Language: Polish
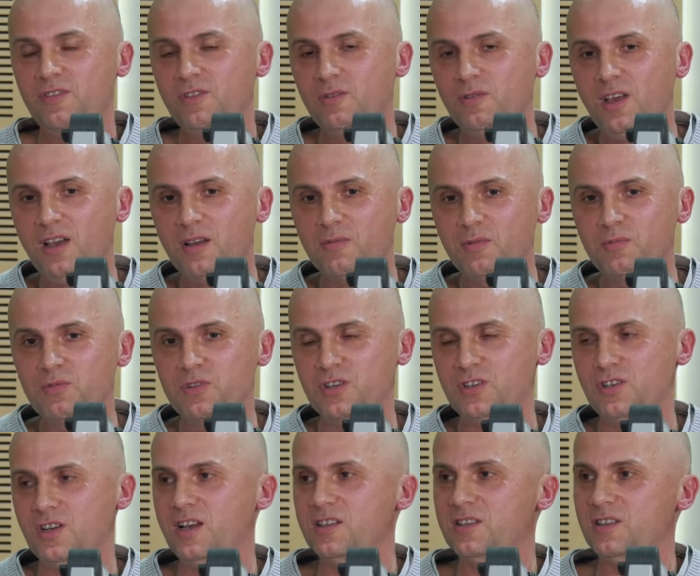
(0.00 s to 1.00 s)
no jak, no
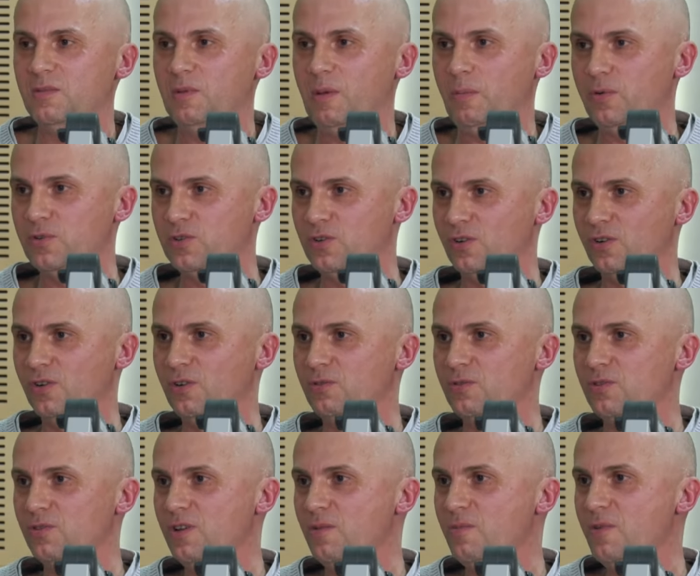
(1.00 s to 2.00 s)
przecież Haski mnie pociągnął,
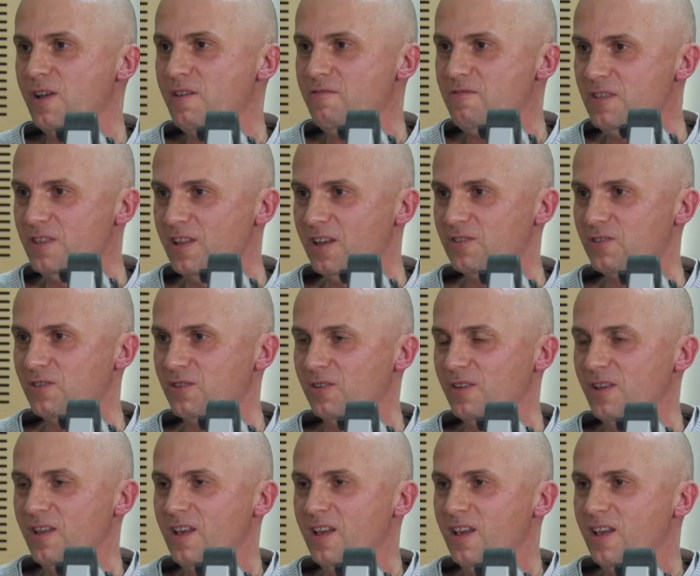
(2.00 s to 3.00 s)
to nie moja wina, to
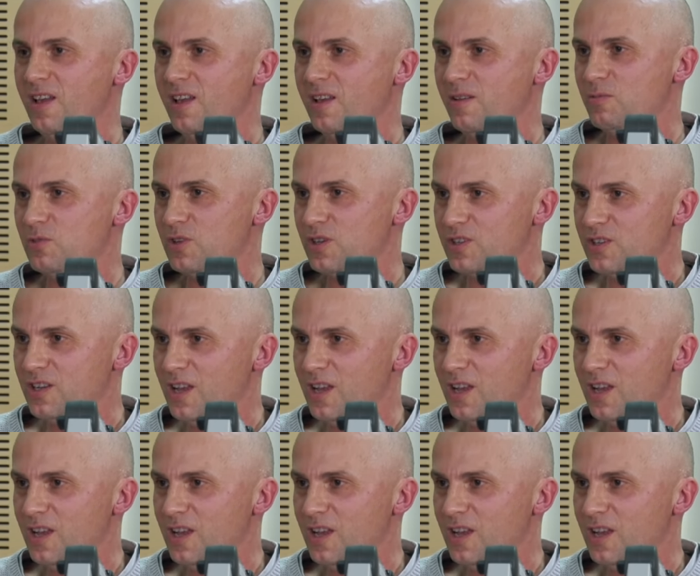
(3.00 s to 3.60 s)
przecież mm -hmm.